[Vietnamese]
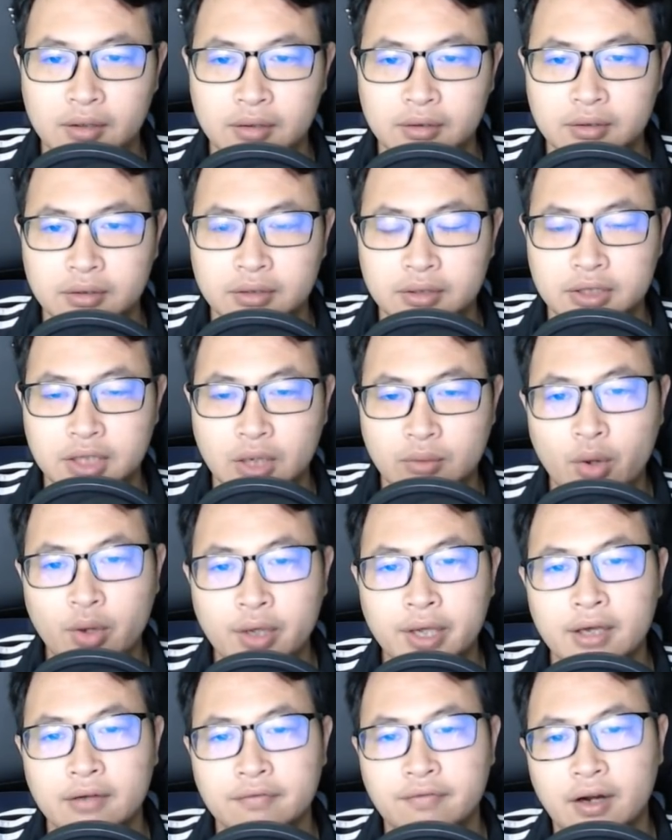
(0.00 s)
Giọng nói
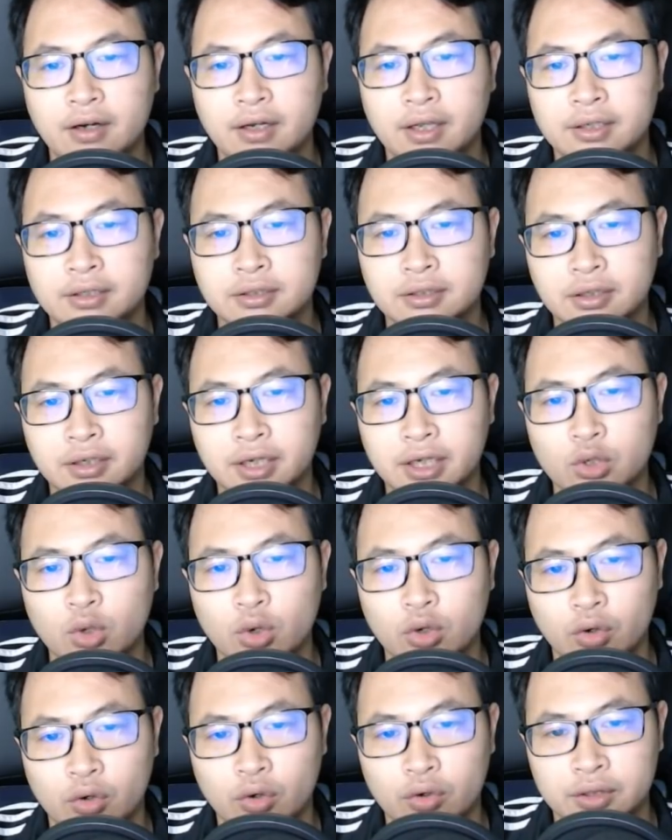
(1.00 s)
kia vang lên cực kỳ
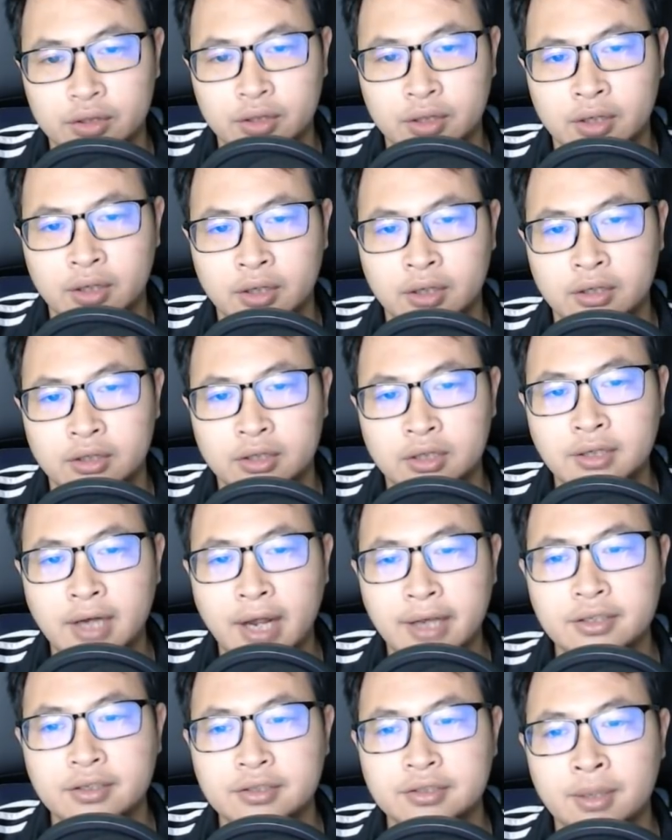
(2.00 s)
đột ngột, nhưng
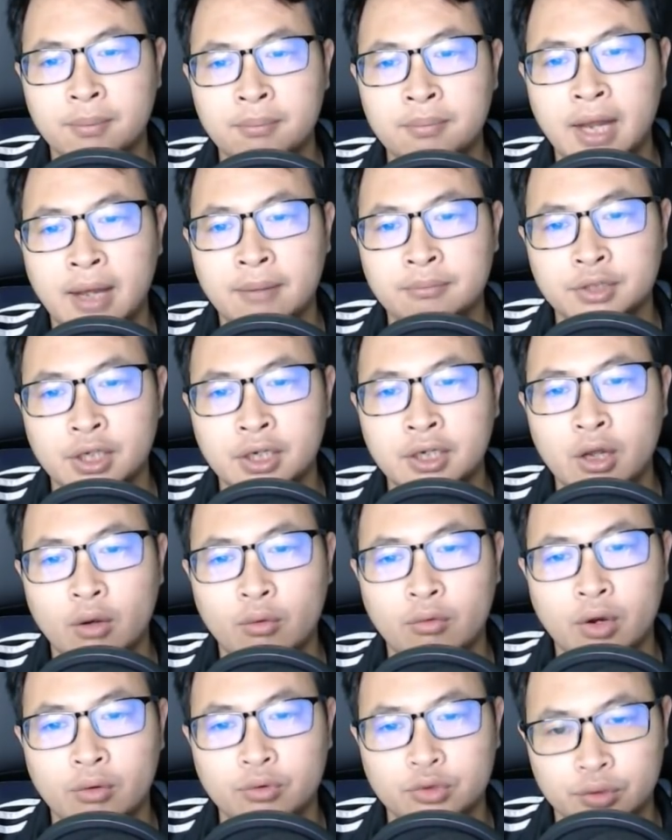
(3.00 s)
lại như sấm làm chấn
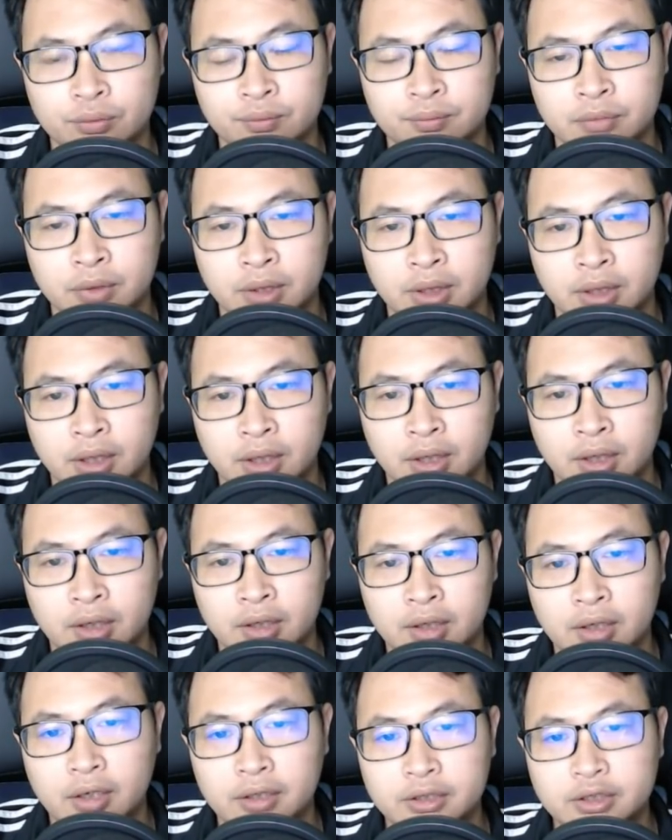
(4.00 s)
động không trung.
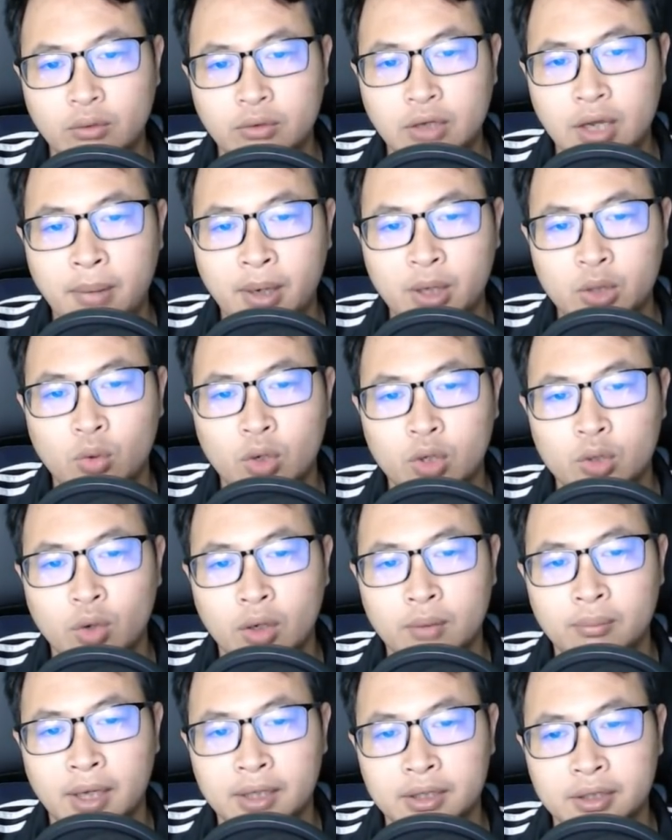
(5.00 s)
Ở trong nháy mắt cuồn
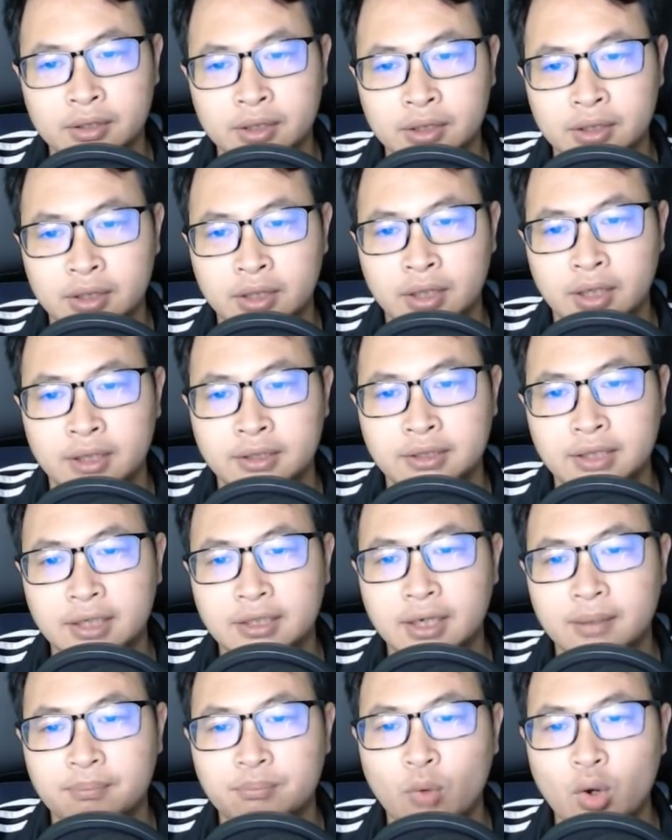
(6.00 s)
cuộn mà tới, tràn
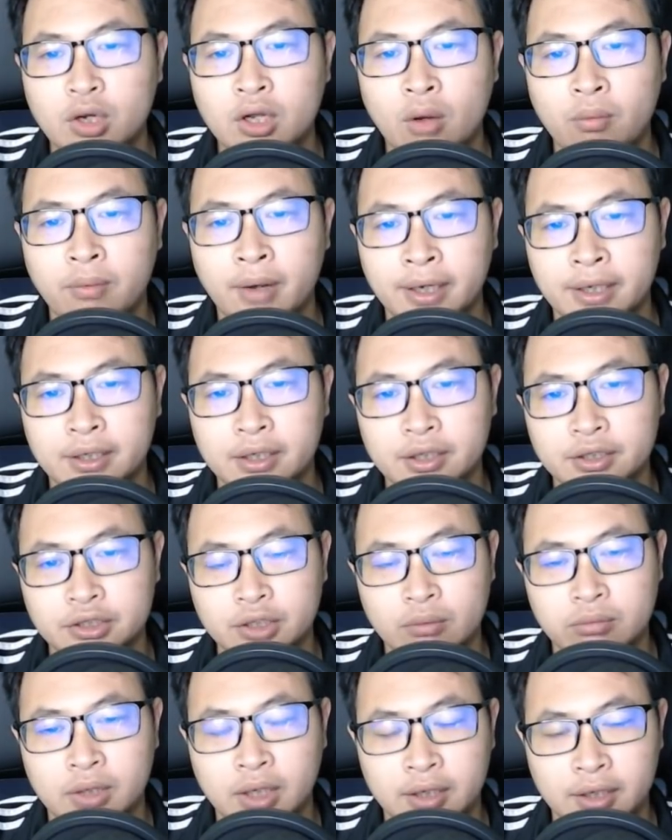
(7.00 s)
ngập mỗi ngóc ngách ở
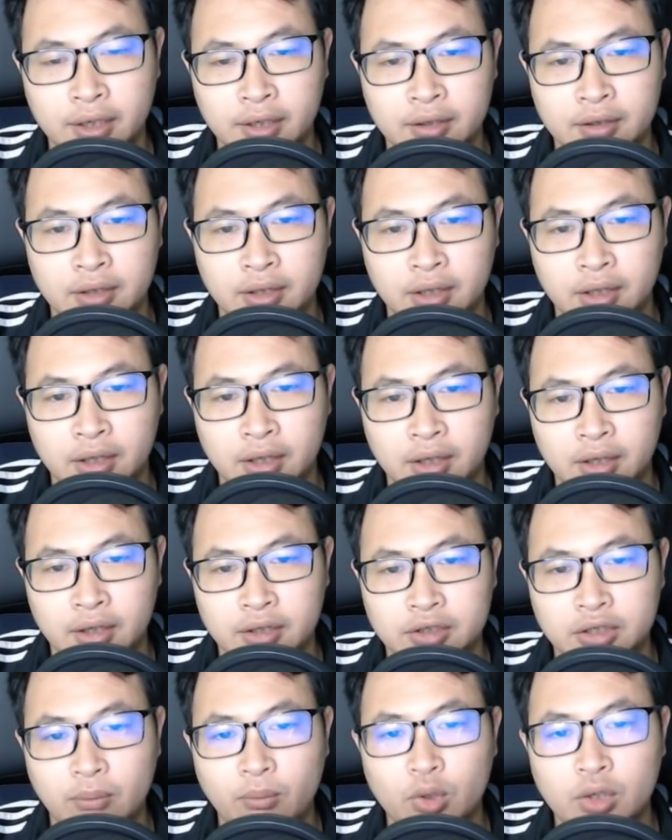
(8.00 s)
trong thiên địa.
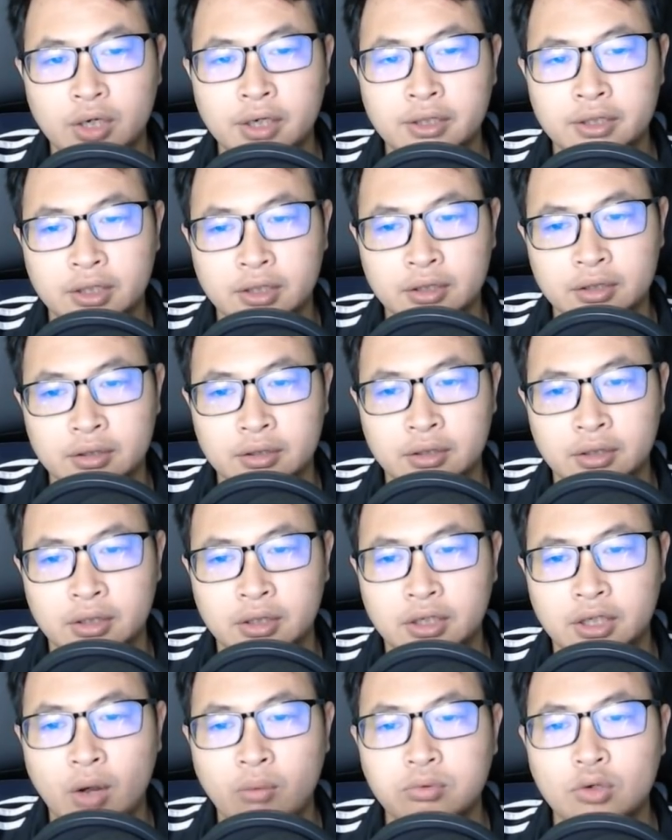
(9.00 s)
Trong một hơi thở,
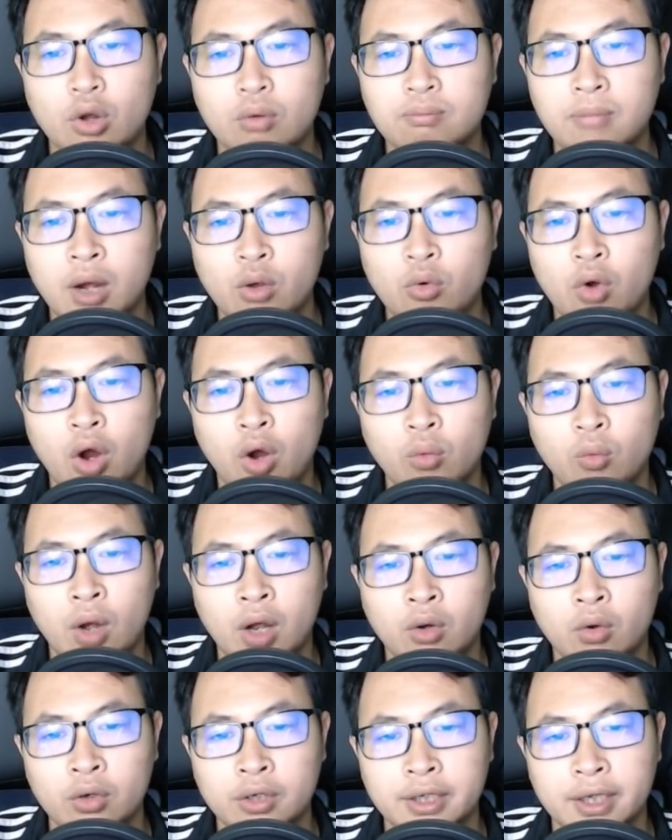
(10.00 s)
góc đông bắc của Hồng
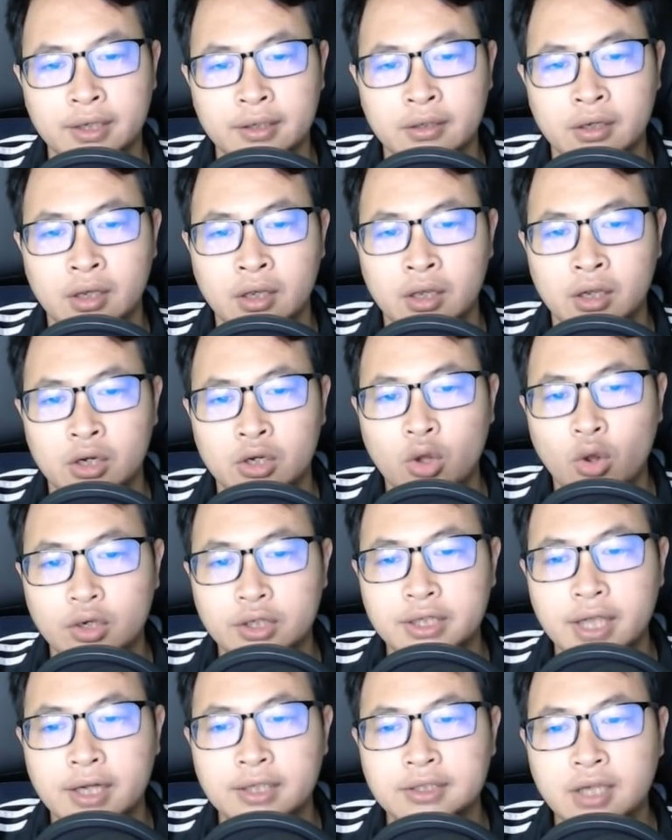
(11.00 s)
Hoang Cốt Điện đột
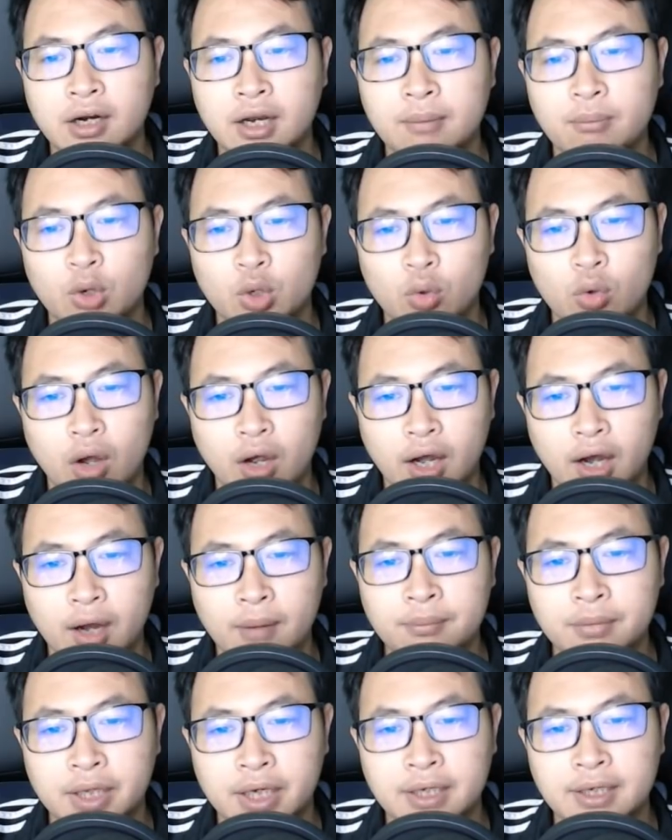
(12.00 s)
nhiên dâng lên một luồng
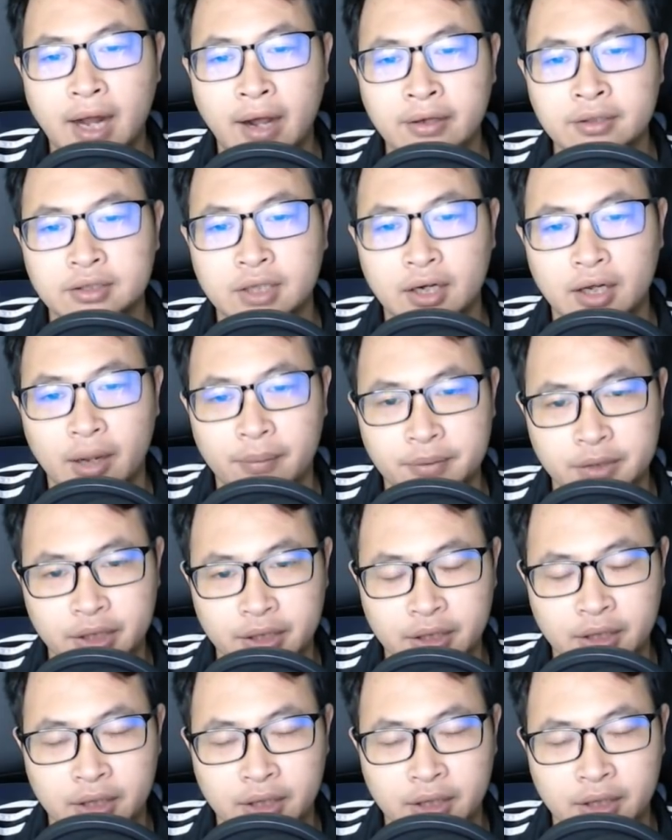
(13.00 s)
âm khí đáng sợ ngập trời.